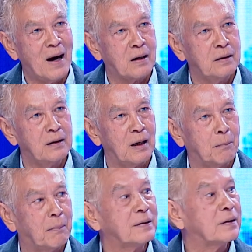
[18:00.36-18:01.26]
มากขึ้นเนี่ย
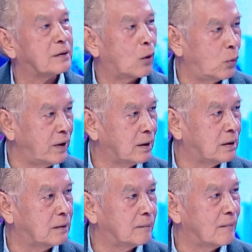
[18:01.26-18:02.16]
มันจะทวี
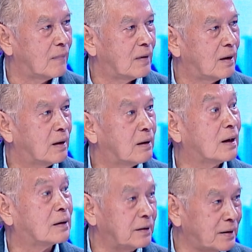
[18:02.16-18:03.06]
ขึ้นนั่
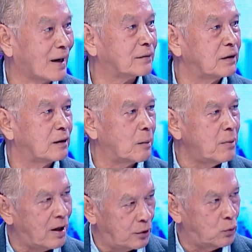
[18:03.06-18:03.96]
นคืออยากเตือนกัน
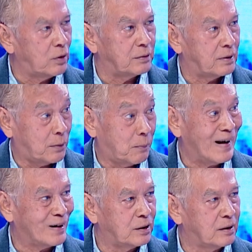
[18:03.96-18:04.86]
เมื่ออายุเรามา
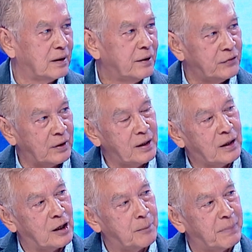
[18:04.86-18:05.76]
กขึ้น สิ่งที่
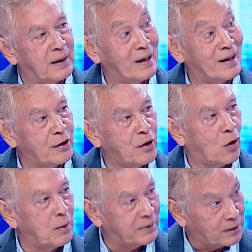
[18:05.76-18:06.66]
เคยเป็นเล็กๆน้
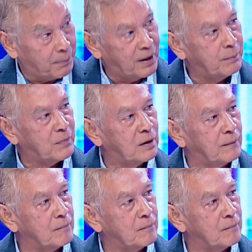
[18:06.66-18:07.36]
อยๆมันจะเพิ่มขึ้นมันจะ